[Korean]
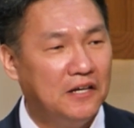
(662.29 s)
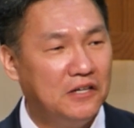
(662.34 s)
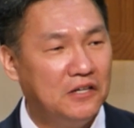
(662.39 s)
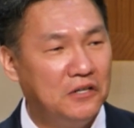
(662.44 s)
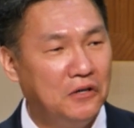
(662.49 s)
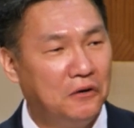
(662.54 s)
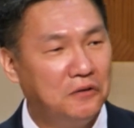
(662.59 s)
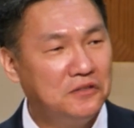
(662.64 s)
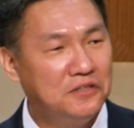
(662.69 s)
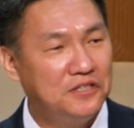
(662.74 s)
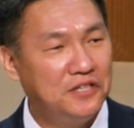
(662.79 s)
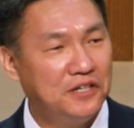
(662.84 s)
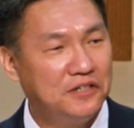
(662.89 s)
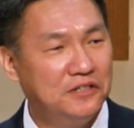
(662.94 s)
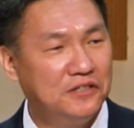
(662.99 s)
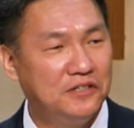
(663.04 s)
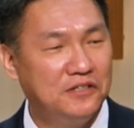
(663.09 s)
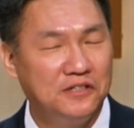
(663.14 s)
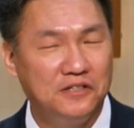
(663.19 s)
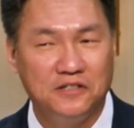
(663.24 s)

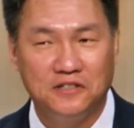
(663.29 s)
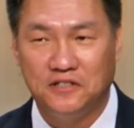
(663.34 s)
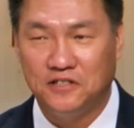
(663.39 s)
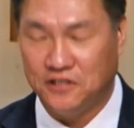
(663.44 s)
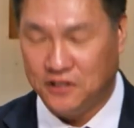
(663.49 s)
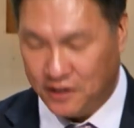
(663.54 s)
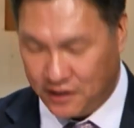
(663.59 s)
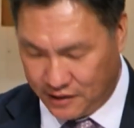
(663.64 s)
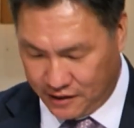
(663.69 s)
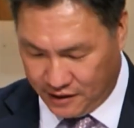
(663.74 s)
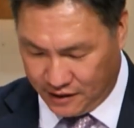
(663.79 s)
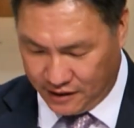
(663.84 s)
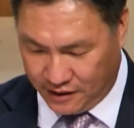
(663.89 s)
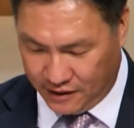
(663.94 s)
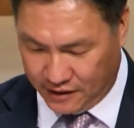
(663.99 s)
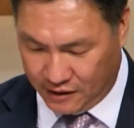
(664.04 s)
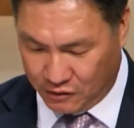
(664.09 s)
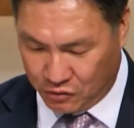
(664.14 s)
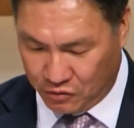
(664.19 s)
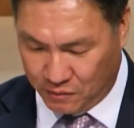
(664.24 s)
영생을
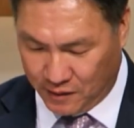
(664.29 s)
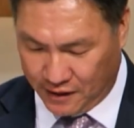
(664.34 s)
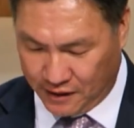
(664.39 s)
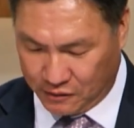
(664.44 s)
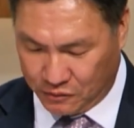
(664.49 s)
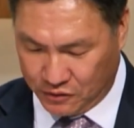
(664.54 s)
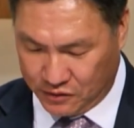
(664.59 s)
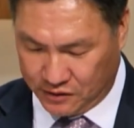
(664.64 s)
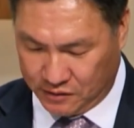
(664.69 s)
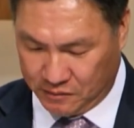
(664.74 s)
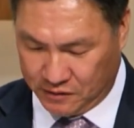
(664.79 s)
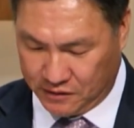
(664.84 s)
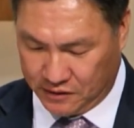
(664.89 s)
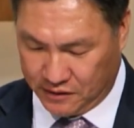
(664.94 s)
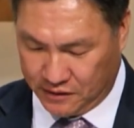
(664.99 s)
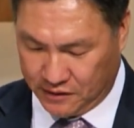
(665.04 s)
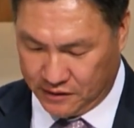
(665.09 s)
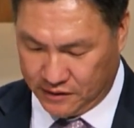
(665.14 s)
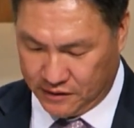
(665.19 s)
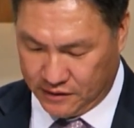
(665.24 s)
취하라라고 말하고
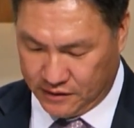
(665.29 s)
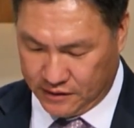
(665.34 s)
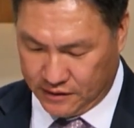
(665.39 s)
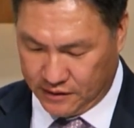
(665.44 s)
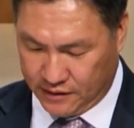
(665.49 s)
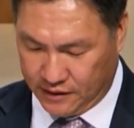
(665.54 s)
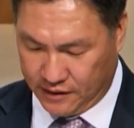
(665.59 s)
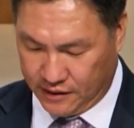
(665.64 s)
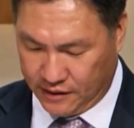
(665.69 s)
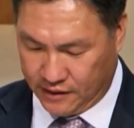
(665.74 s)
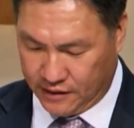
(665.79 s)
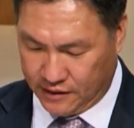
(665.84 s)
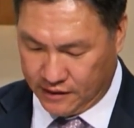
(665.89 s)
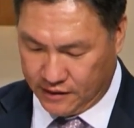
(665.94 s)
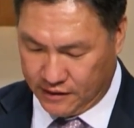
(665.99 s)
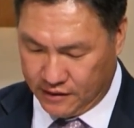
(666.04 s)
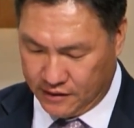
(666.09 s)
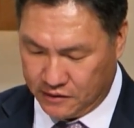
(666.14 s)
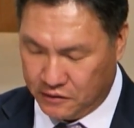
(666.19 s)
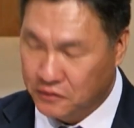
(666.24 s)
있습니다.
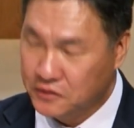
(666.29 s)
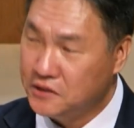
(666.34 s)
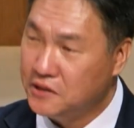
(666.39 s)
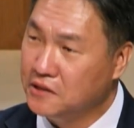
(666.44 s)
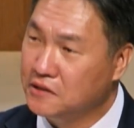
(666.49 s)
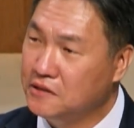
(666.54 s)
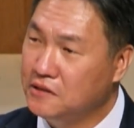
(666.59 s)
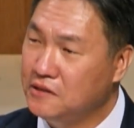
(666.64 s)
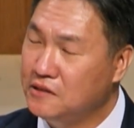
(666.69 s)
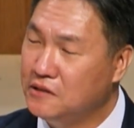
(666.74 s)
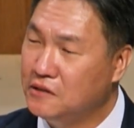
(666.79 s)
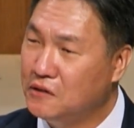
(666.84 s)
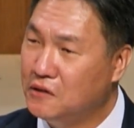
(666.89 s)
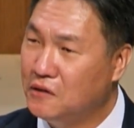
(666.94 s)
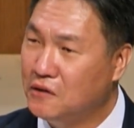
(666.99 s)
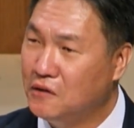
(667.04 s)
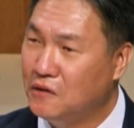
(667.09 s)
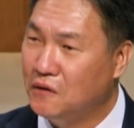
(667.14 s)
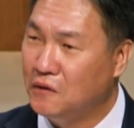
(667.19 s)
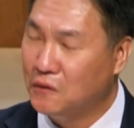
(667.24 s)
영생을
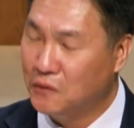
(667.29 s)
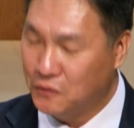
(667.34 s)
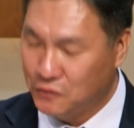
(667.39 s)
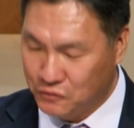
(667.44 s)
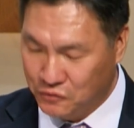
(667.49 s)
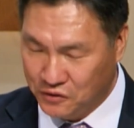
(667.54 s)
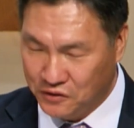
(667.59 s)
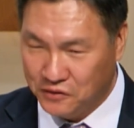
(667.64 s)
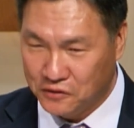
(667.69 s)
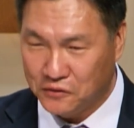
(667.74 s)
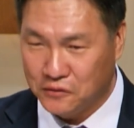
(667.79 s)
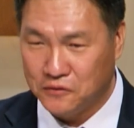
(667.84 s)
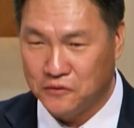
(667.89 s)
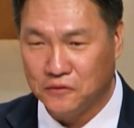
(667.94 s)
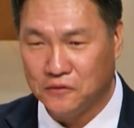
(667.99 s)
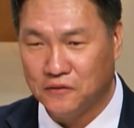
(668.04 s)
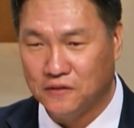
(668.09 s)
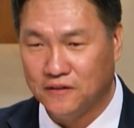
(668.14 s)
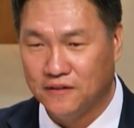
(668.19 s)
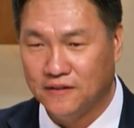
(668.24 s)
얻고 누리는
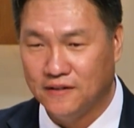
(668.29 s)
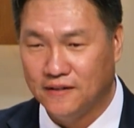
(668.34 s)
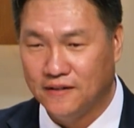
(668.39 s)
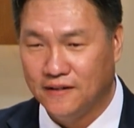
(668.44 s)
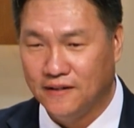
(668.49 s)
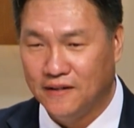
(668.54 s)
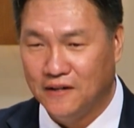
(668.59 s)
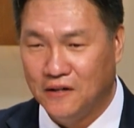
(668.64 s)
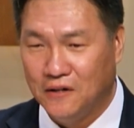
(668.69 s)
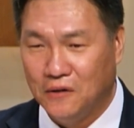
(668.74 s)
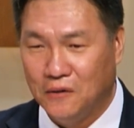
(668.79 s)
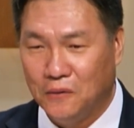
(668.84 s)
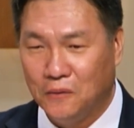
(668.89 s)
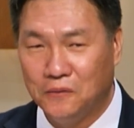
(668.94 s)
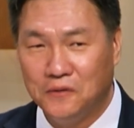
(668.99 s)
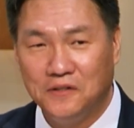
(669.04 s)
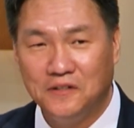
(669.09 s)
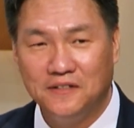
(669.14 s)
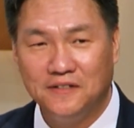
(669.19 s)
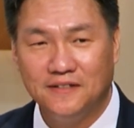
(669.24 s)
거죠.
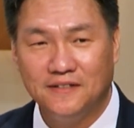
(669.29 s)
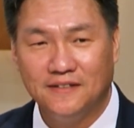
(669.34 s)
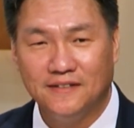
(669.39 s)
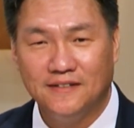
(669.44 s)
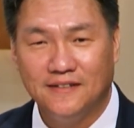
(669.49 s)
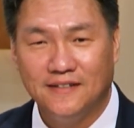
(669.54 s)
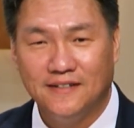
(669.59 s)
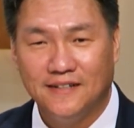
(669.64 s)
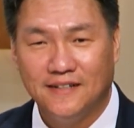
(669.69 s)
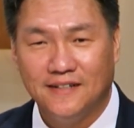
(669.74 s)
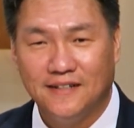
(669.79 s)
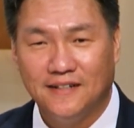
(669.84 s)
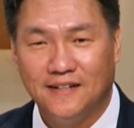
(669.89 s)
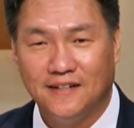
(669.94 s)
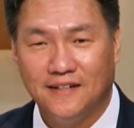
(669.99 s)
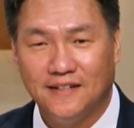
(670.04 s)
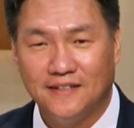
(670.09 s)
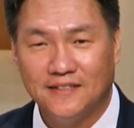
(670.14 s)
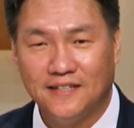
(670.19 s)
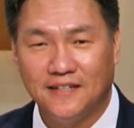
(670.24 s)
오늘
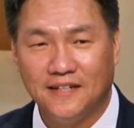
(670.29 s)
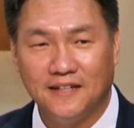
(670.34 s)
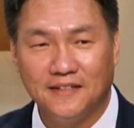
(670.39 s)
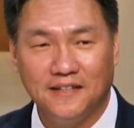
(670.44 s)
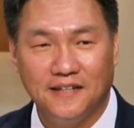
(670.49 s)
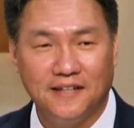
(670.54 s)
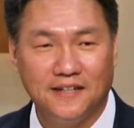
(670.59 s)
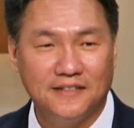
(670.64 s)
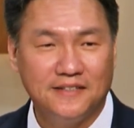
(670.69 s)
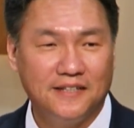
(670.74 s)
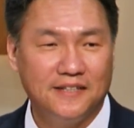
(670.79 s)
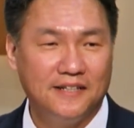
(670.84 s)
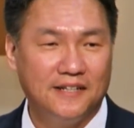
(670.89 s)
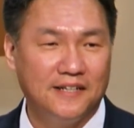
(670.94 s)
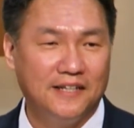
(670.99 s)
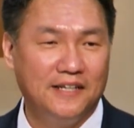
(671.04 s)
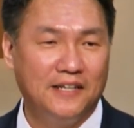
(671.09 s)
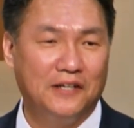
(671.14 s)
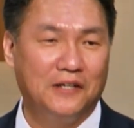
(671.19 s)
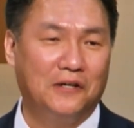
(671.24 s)
찬양대의
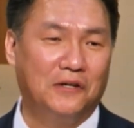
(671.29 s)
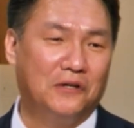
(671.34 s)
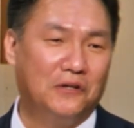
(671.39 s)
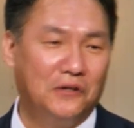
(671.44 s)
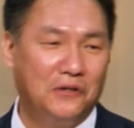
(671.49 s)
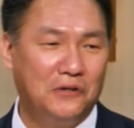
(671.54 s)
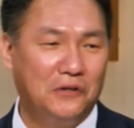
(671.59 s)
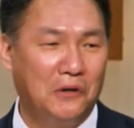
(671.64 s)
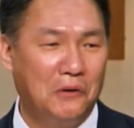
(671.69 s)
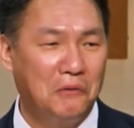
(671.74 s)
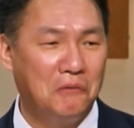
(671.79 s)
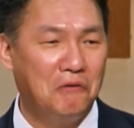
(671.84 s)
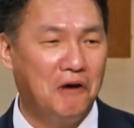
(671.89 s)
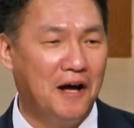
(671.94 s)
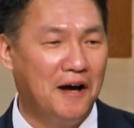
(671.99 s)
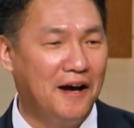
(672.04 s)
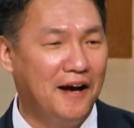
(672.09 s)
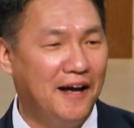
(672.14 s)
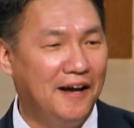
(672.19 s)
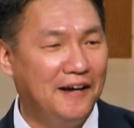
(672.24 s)
찬양이
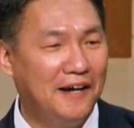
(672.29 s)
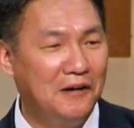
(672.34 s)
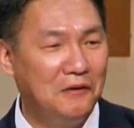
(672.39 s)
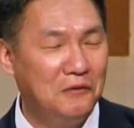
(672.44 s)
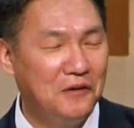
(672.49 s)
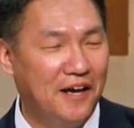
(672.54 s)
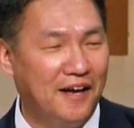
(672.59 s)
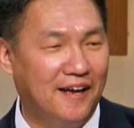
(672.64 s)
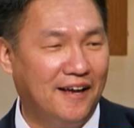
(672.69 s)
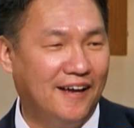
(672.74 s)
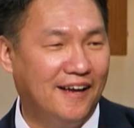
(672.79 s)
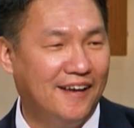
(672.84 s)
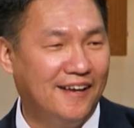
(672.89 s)
영광 할렐루야,